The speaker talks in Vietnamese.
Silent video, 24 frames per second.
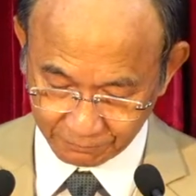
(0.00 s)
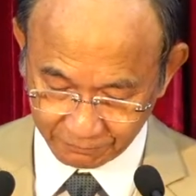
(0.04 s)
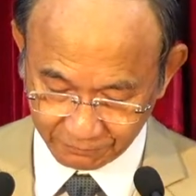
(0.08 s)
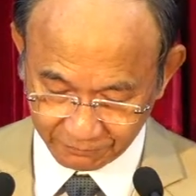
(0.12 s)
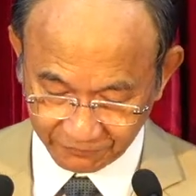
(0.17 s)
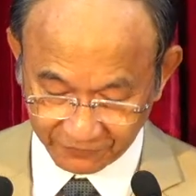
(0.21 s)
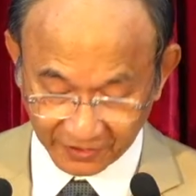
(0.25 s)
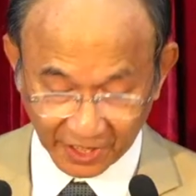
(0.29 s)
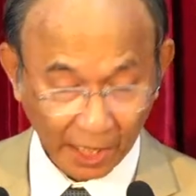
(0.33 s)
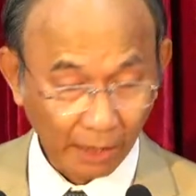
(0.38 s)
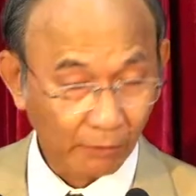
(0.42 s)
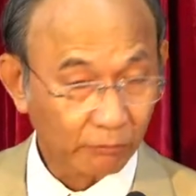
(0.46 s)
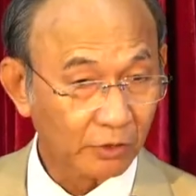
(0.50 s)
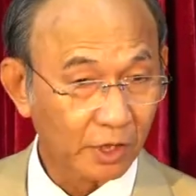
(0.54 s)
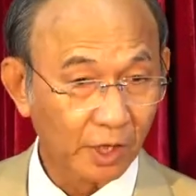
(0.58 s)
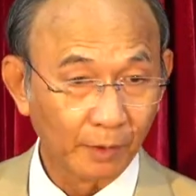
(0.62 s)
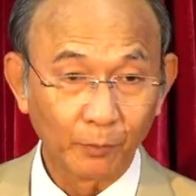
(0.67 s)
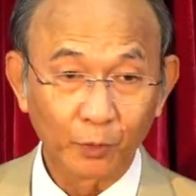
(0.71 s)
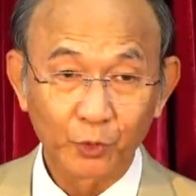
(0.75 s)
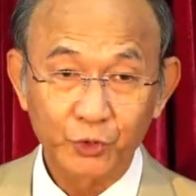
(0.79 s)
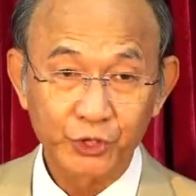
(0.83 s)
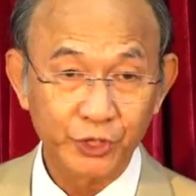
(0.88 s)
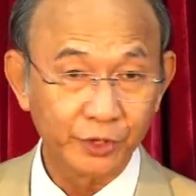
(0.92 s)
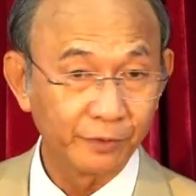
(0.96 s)
Và ông có
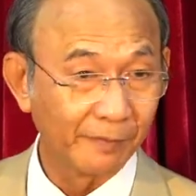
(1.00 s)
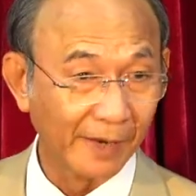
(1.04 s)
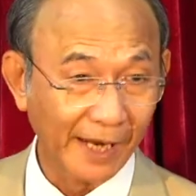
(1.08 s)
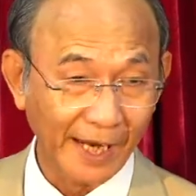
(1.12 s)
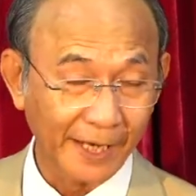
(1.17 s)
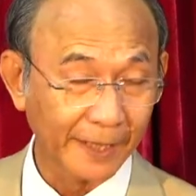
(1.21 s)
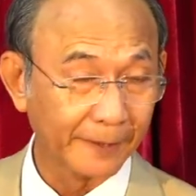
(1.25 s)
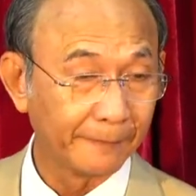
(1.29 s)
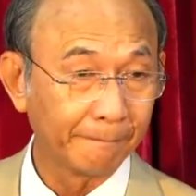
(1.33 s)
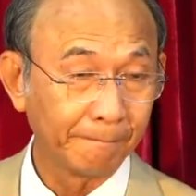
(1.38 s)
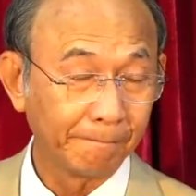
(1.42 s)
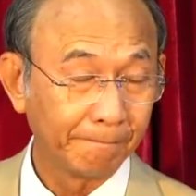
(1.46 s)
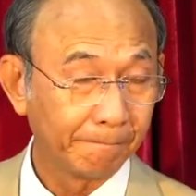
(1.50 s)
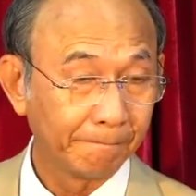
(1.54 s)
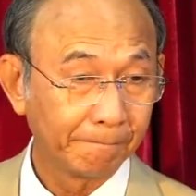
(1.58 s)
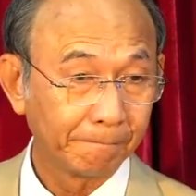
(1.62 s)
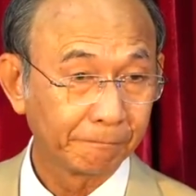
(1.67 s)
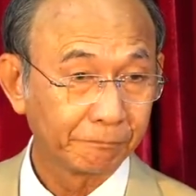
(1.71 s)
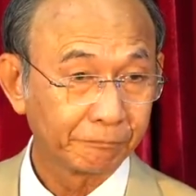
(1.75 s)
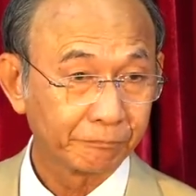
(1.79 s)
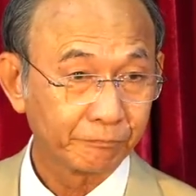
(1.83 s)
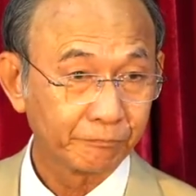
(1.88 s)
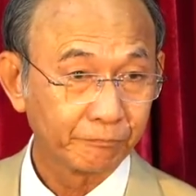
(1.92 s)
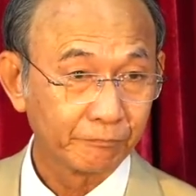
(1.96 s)
một sứ mạng.
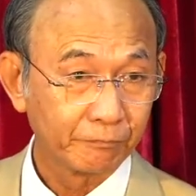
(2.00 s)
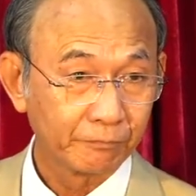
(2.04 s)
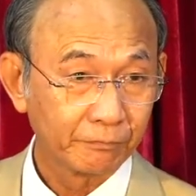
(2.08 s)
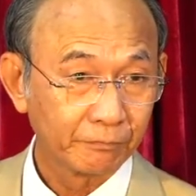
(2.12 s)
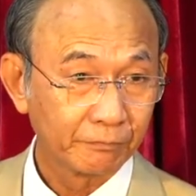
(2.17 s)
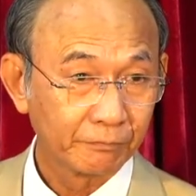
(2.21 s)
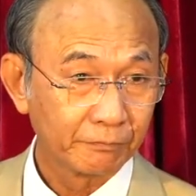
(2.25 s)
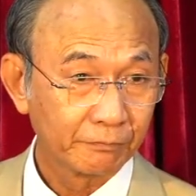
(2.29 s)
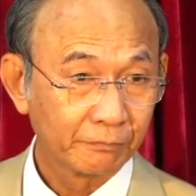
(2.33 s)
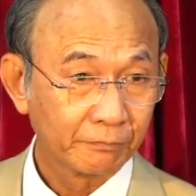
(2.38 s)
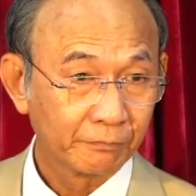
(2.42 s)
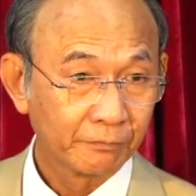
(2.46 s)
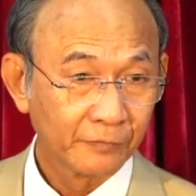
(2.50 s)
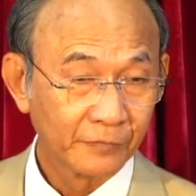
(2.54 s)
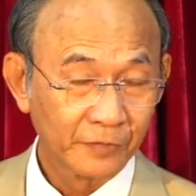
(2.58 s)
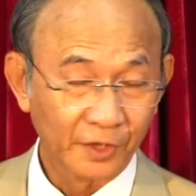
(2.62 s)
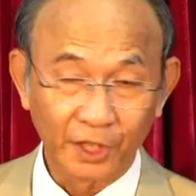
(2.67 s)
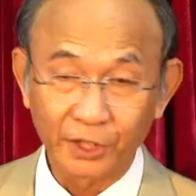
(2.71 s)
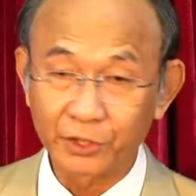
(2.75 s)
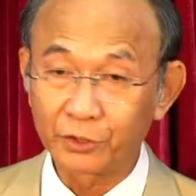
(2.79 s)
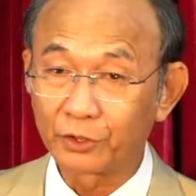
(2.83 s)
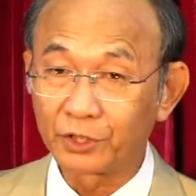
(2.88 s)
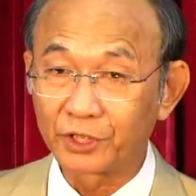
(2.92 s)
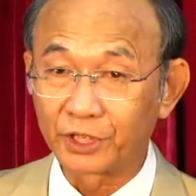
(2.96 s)
Đức
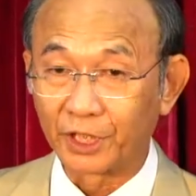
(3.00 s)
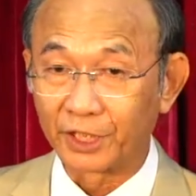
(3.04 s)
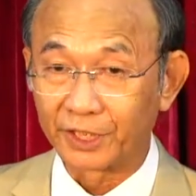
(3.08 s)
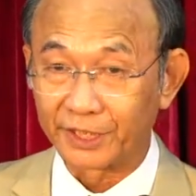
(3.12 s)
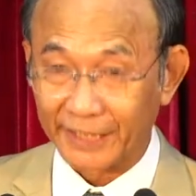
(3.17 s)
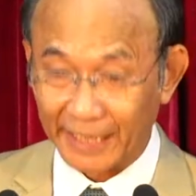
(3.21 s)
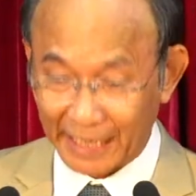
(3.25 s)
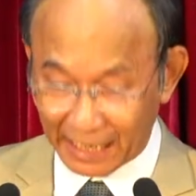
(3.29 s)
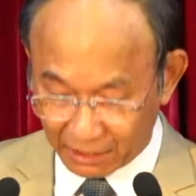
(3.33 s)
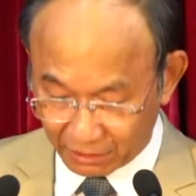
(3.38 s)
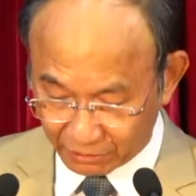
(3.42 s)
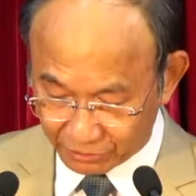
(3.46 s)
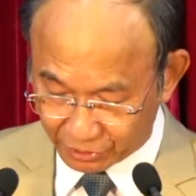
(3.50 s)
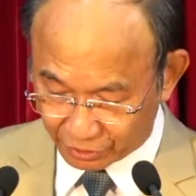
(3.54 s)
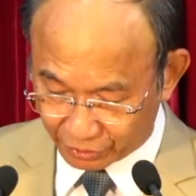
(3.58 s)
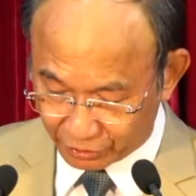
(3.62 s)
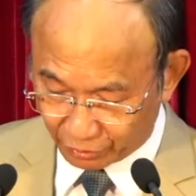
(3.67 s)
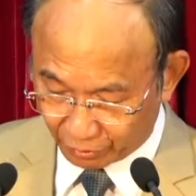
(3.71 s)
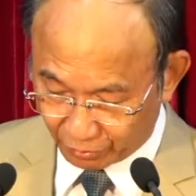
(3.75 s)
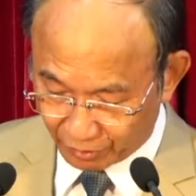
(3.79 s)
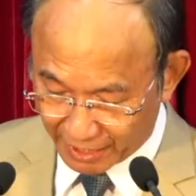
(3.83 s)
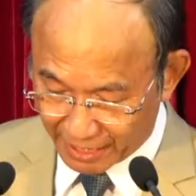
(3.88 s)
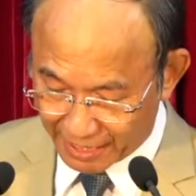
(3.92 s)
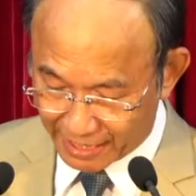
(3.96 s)
Chúa Trời giao cho
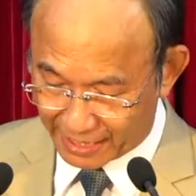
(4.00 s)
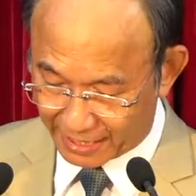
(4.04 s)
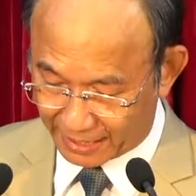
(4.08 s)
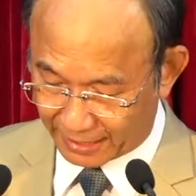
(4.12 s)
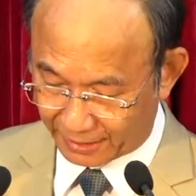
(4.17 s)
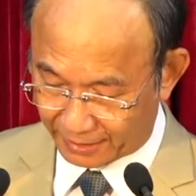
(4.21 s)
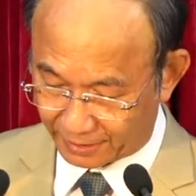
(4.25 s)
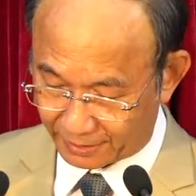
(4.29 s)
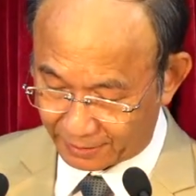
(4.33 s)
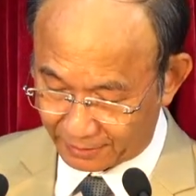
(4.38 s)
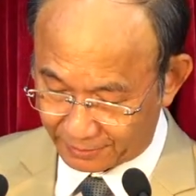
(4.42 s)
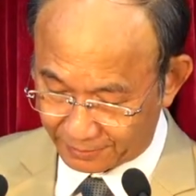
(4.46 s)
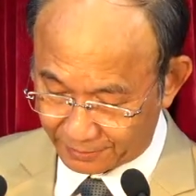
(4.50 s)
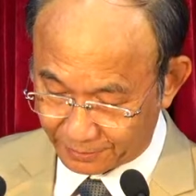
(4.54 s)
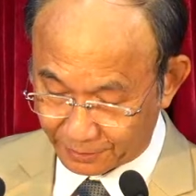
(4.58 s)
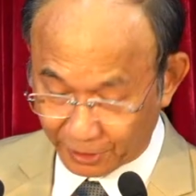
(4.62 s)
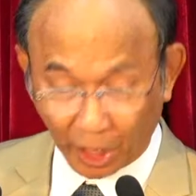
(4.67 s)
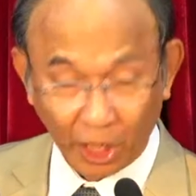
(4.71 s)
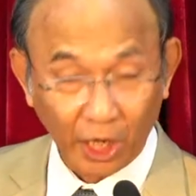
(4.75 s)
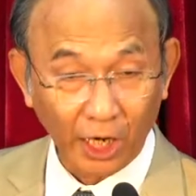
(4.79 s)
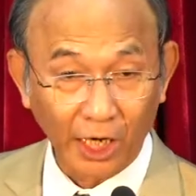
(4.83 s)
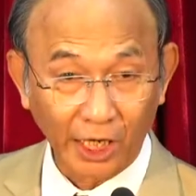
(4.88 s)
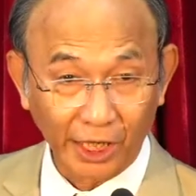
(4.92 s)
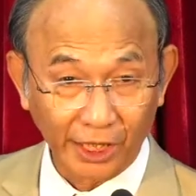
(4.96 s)
Jonah:
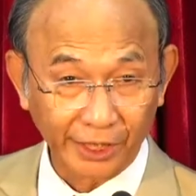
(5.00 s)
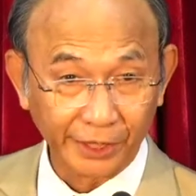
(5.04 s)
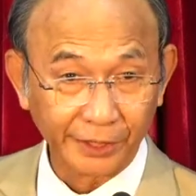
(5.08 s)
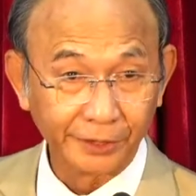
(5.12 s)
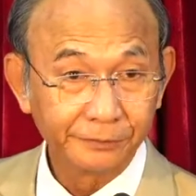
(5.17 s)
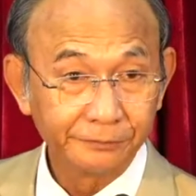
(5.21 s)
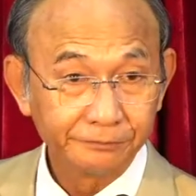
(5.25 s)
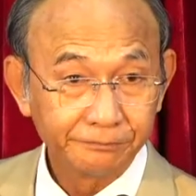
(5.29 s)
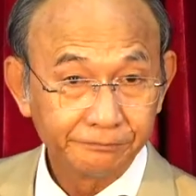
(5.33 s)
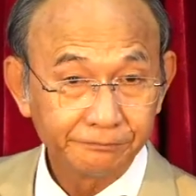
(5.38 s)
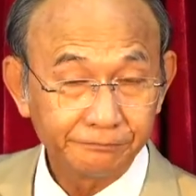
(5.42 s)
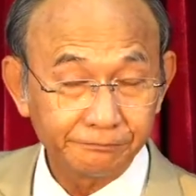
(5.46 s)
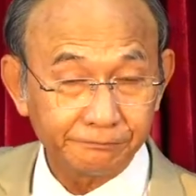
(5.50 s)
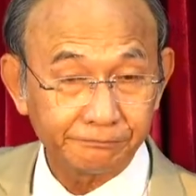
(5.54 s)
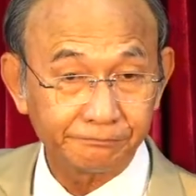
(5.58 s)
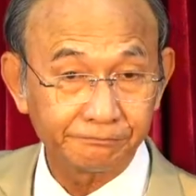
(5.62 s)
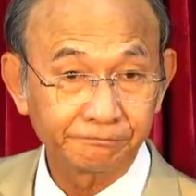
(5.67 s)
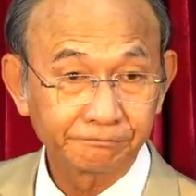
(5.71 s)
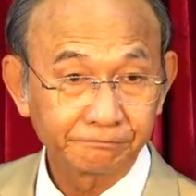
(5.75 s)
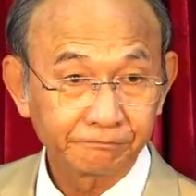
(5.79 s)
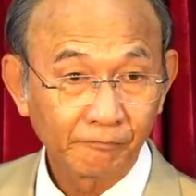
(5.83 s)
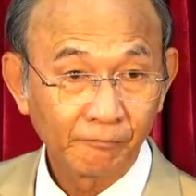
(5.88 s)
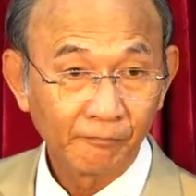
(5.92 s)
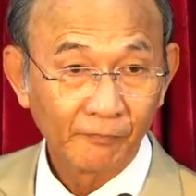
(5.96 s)
con ơi,
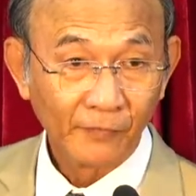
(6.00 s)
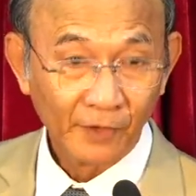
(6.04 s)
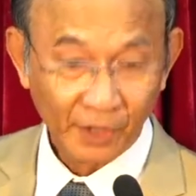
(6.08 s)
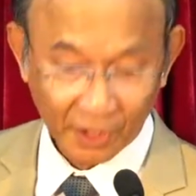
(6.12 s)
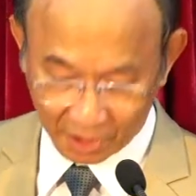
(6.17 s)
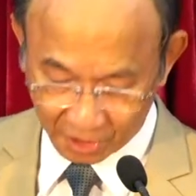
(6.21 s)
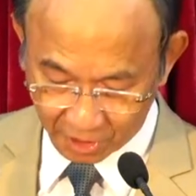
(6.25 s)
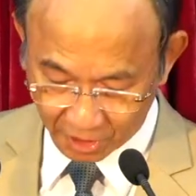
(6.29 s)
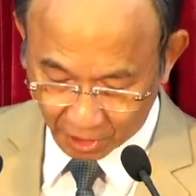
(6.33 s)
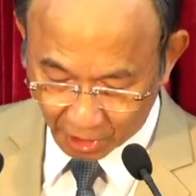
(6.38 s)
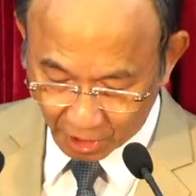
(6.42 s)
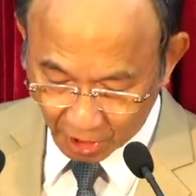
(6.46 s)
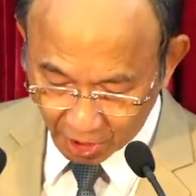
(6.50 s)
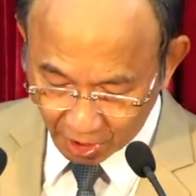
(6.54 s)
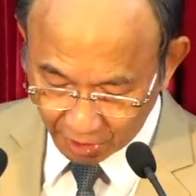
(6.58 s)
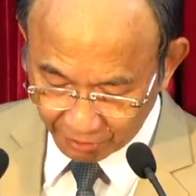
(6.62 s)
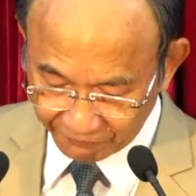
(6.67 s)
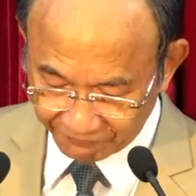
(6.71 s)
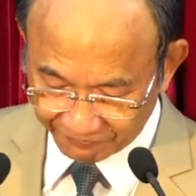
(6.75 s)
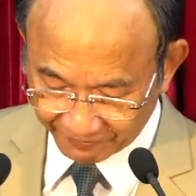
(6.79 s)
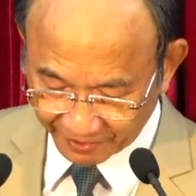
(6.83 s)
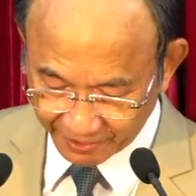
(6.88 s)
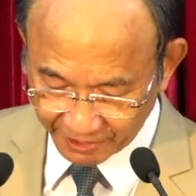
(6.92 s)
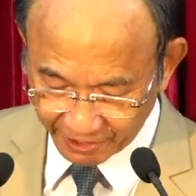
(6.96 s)
con
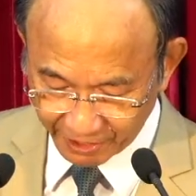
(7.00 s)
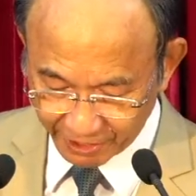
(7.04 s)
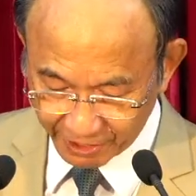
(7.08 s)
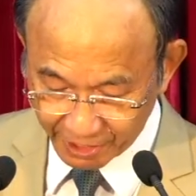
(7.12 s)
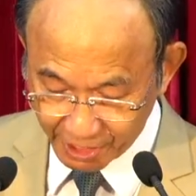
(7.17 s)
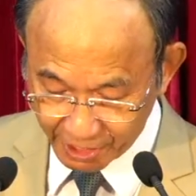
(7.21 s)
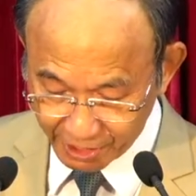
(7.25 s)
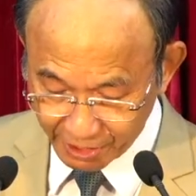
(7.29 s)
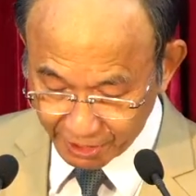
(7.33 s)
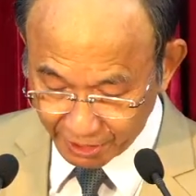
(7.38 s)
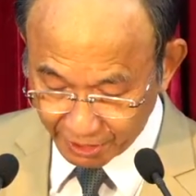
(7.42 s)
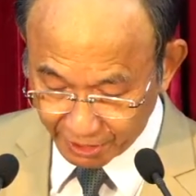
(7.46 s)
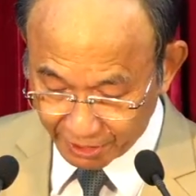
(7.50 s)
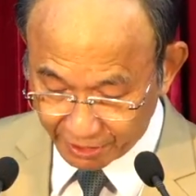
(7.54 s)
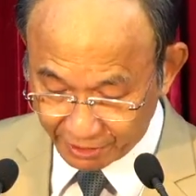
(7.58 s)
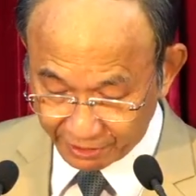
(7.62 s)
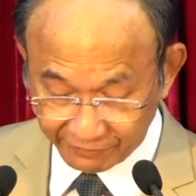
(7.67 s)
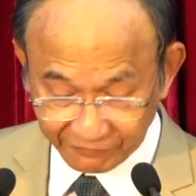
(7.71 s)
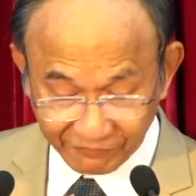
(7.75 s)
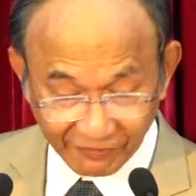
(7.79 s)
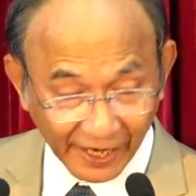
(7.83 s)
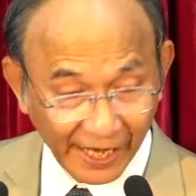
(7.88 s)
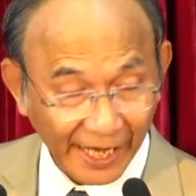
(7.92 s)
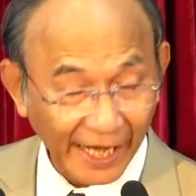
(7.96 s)
phải đi đến
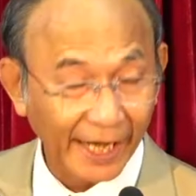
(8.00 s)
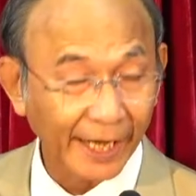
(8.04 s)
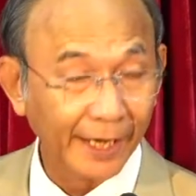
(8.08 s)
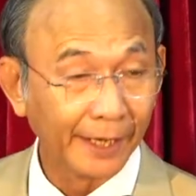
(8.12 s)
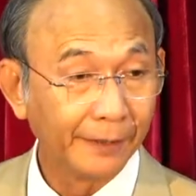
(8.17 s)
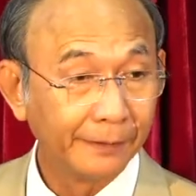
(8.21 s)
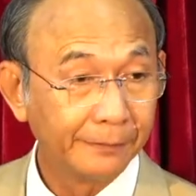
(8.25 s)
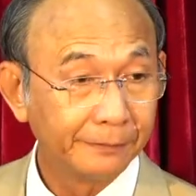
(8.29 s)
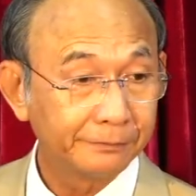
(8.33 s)
Ninive,